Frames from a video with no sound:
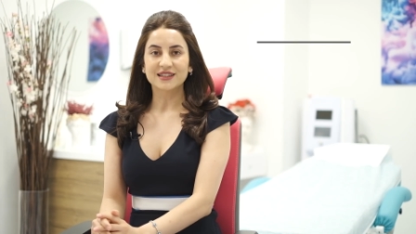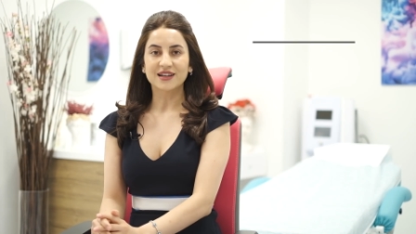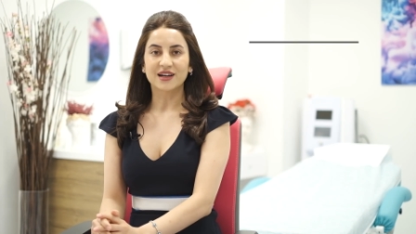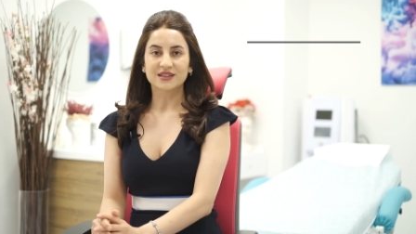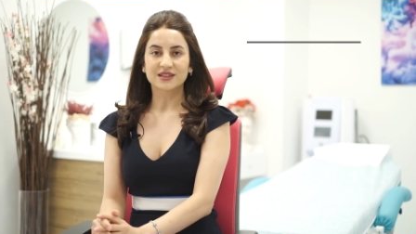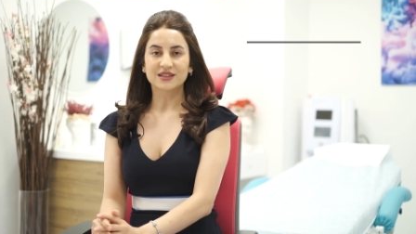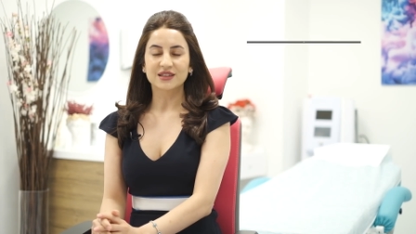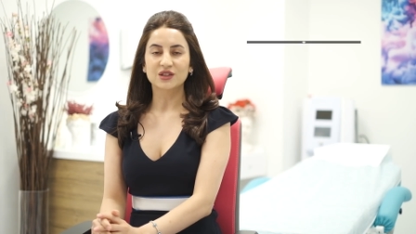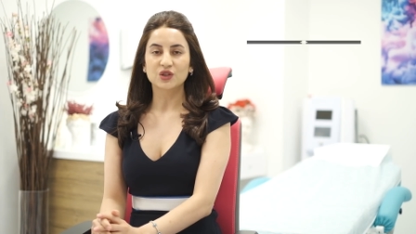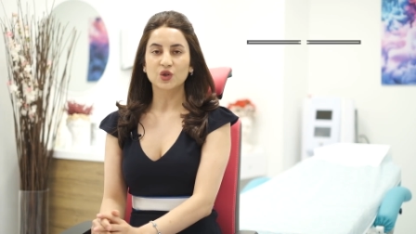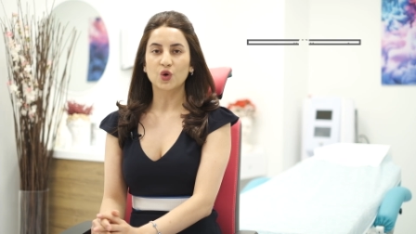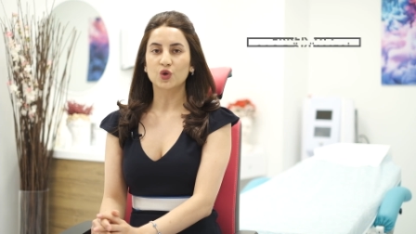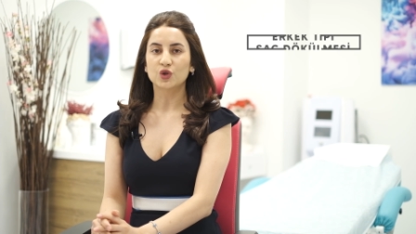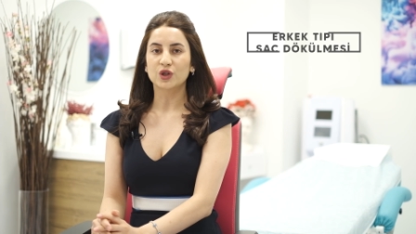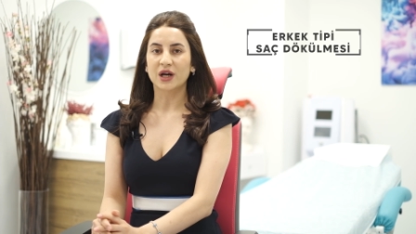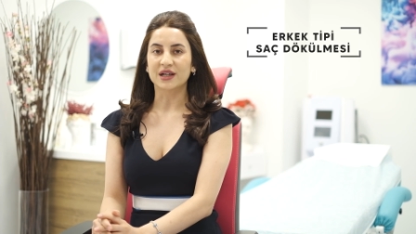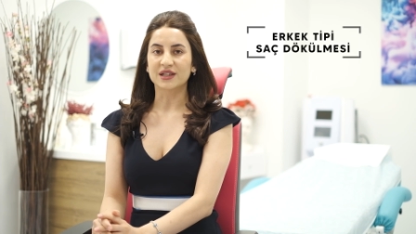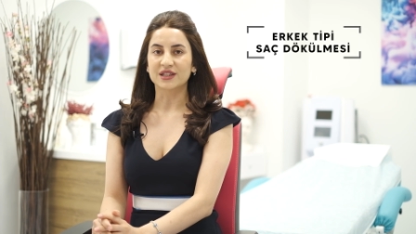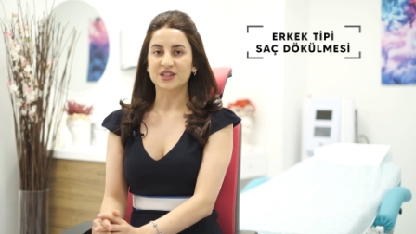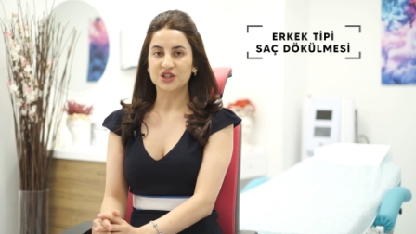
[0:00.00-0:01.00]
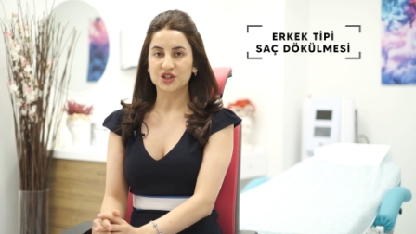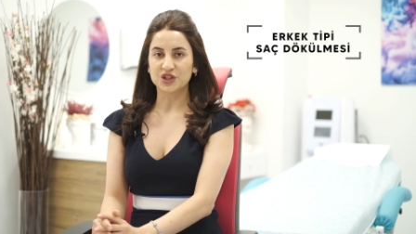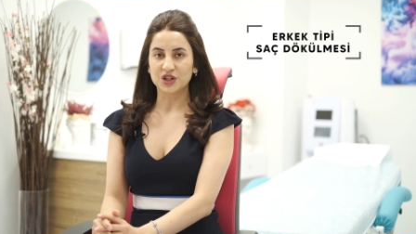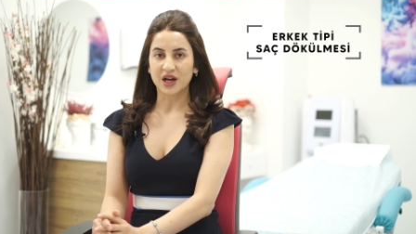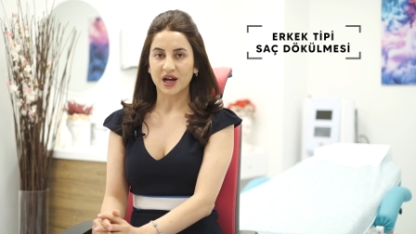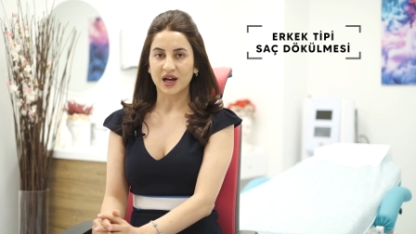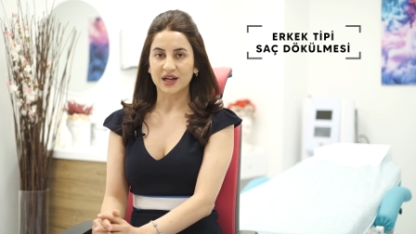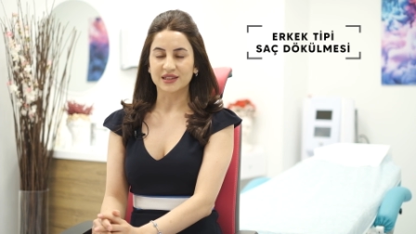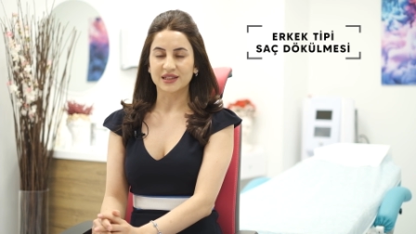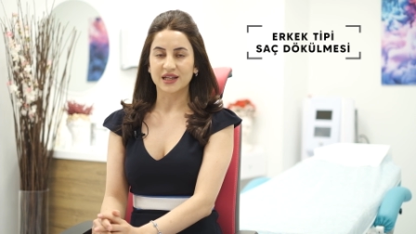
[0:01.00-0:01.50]
yatkınlığı olan
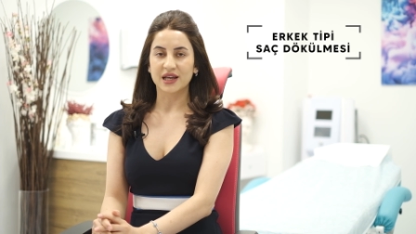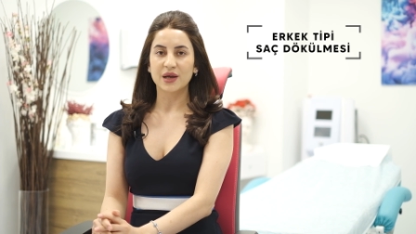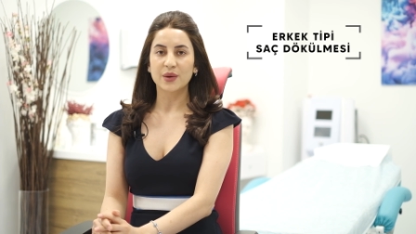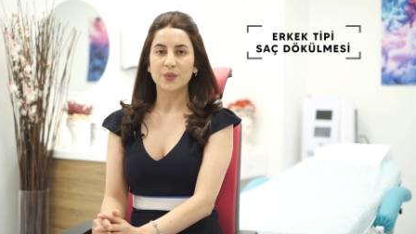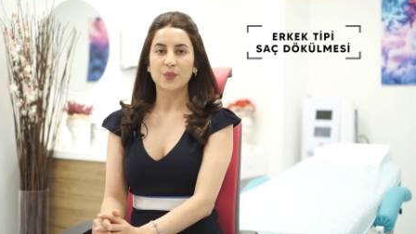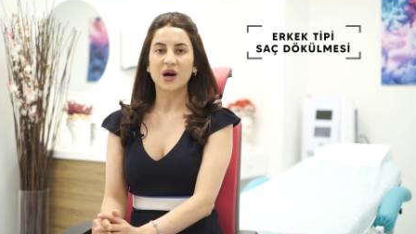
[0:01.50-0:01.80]
kişilerde